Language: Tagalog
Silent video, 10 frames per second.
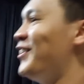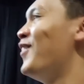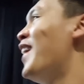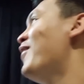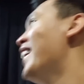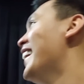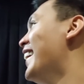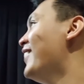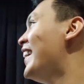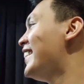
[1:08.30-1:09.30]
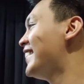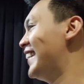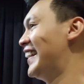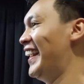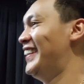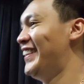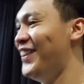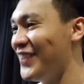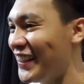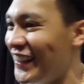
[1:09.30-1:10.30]
Baba na naman, si Scottie
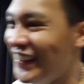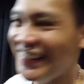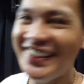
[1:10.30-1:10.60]
Thompson.